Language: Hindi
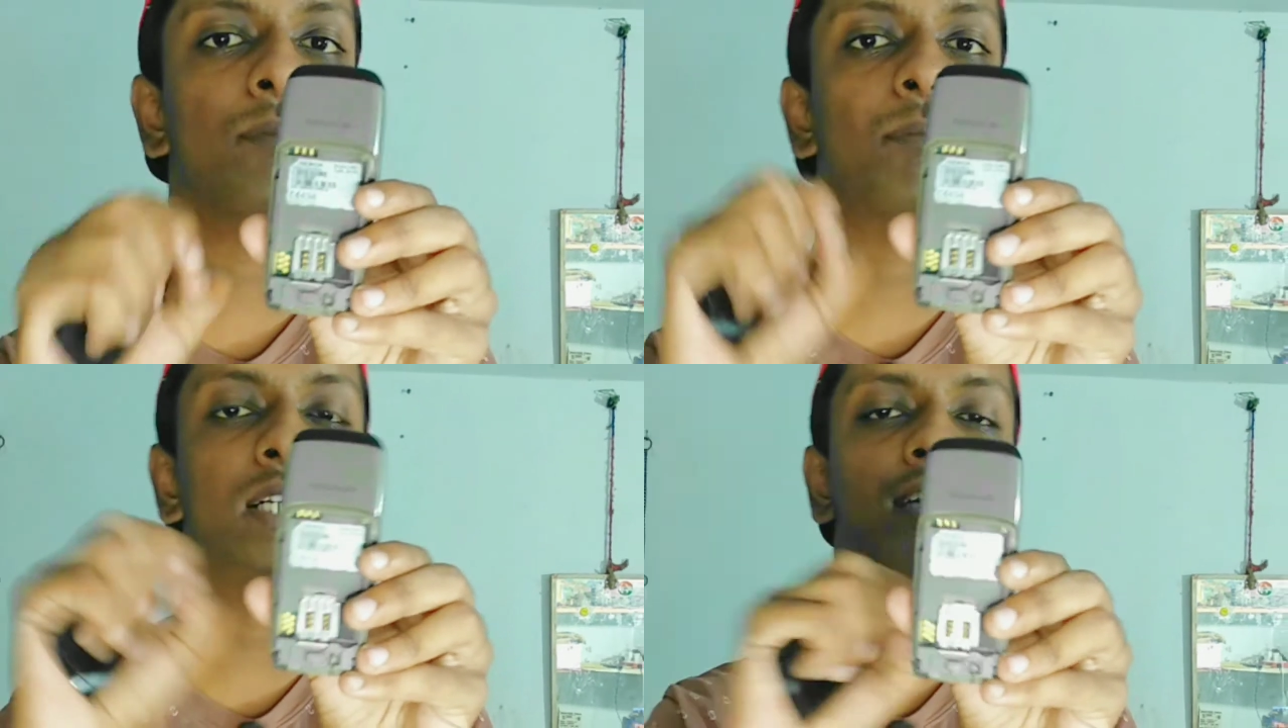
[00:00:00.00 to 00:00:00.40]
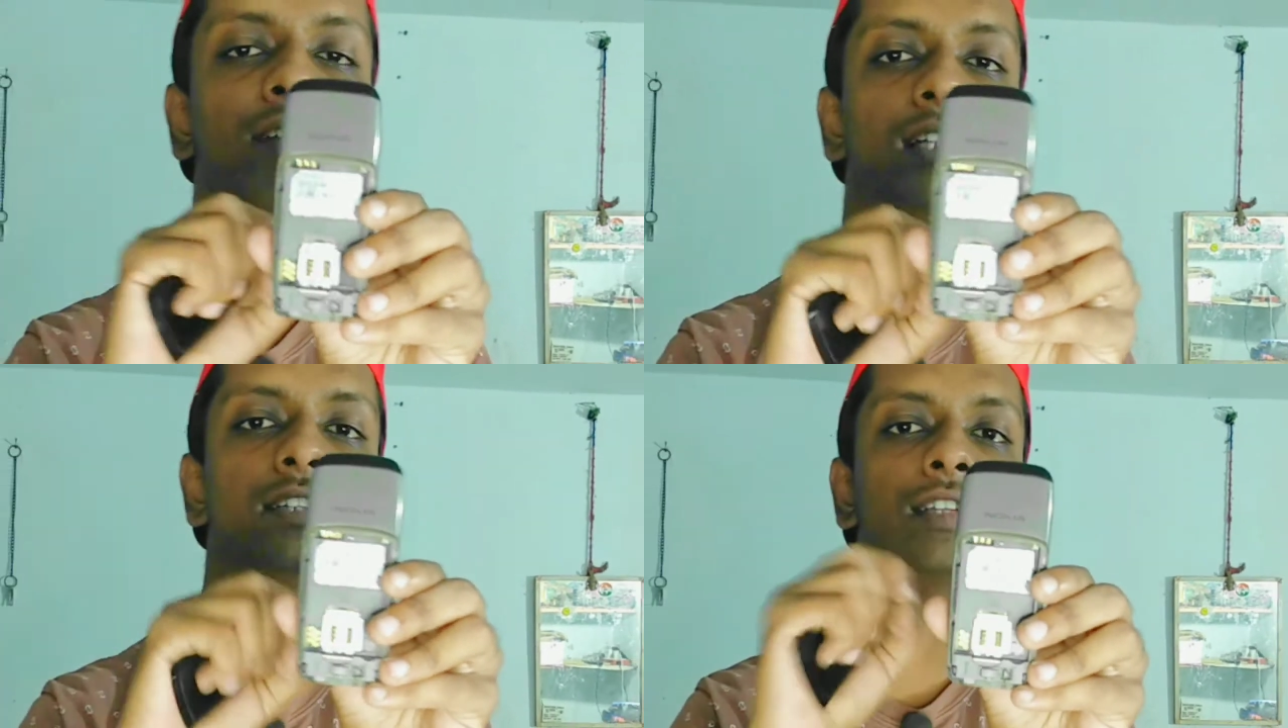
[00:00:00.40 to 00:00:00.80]
बड़ी वाली
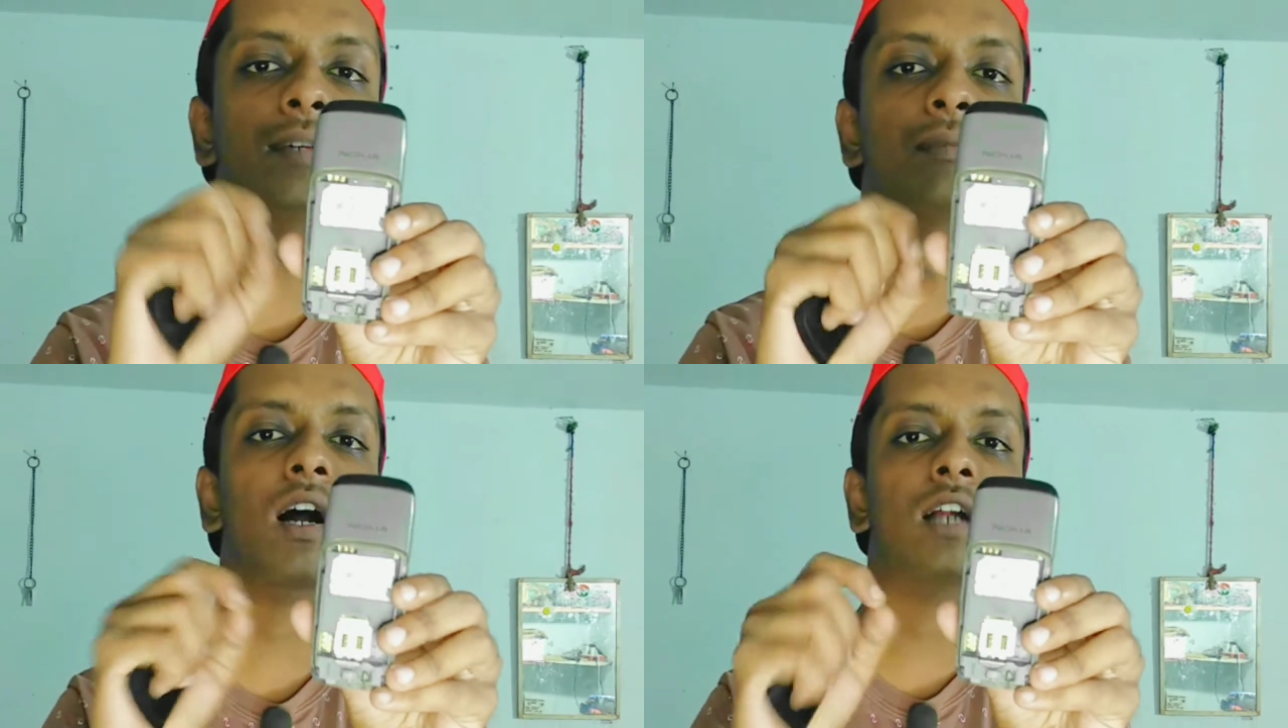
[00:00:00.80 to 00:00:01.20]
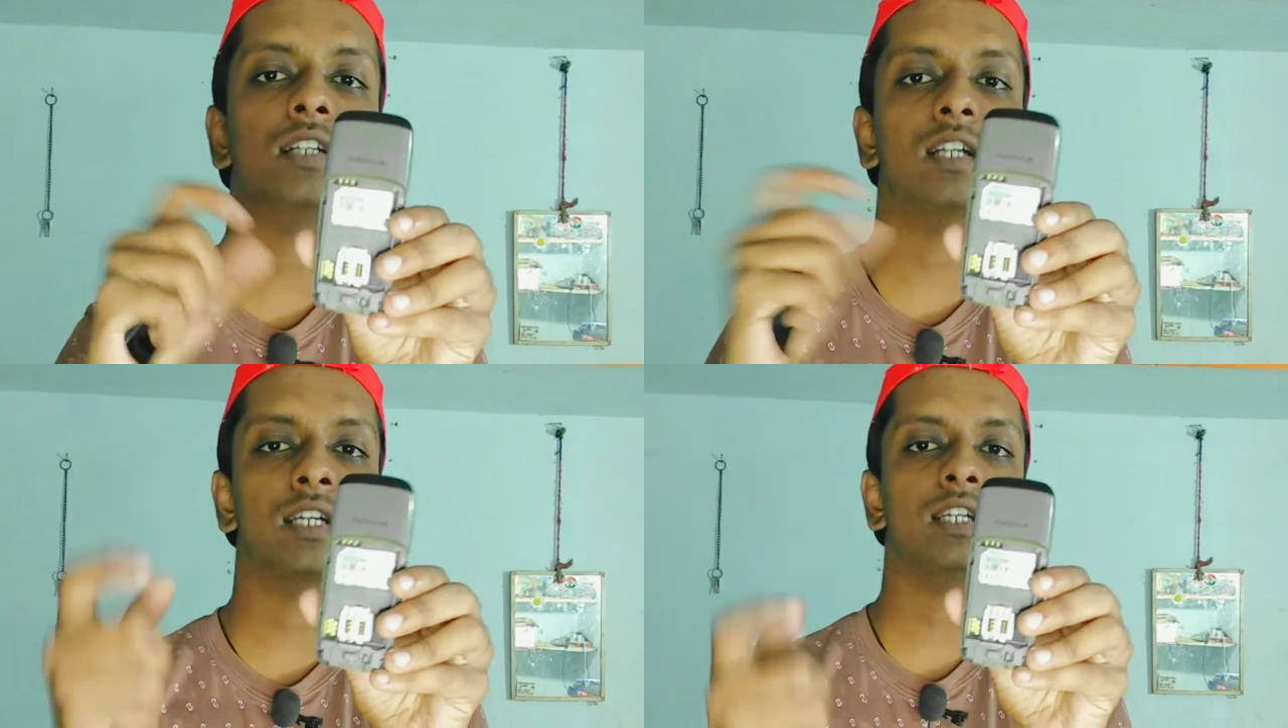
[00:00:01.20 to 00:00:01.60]
सिम कार्ड
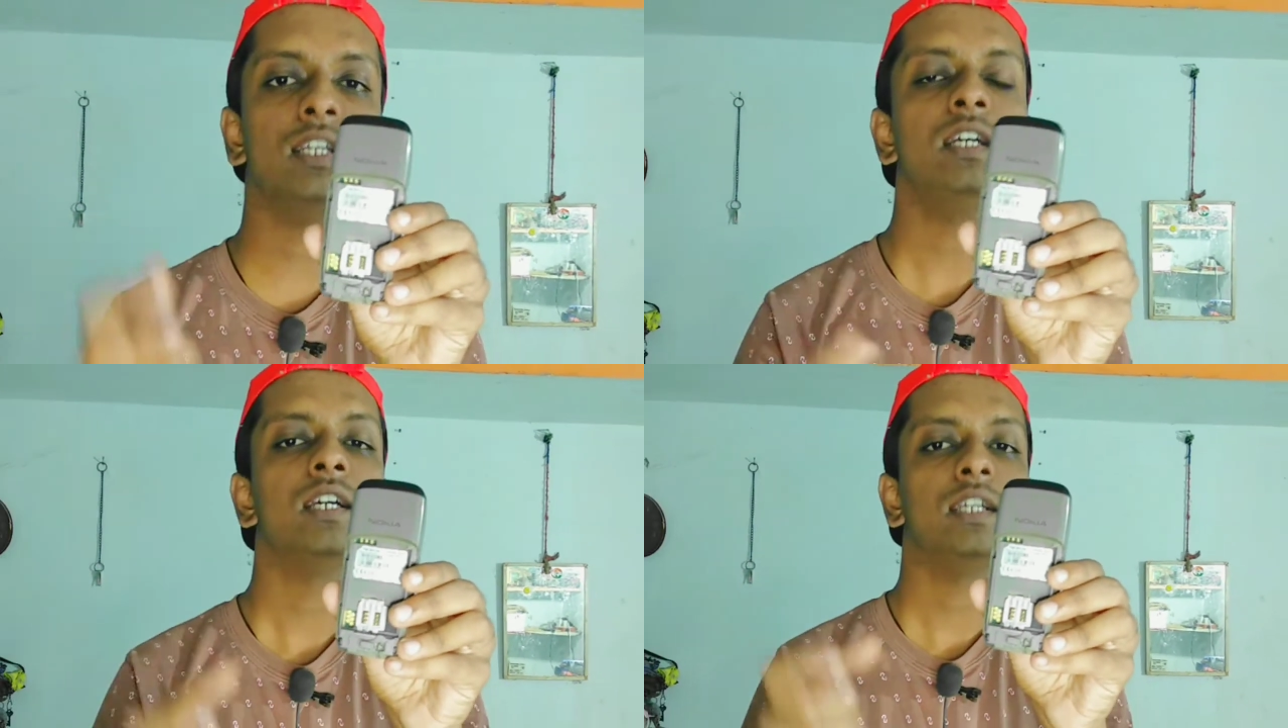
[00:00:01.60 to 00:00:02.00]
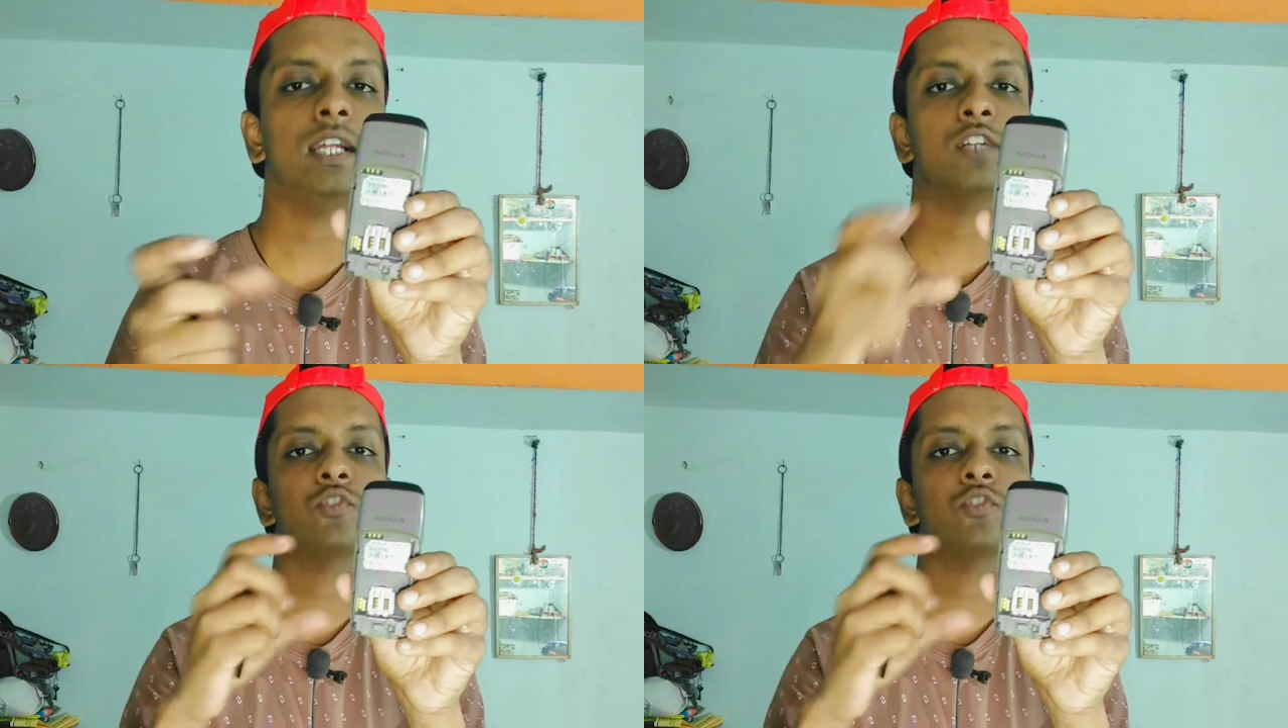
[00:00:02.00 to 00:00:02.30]
लगेगी यानी कि जो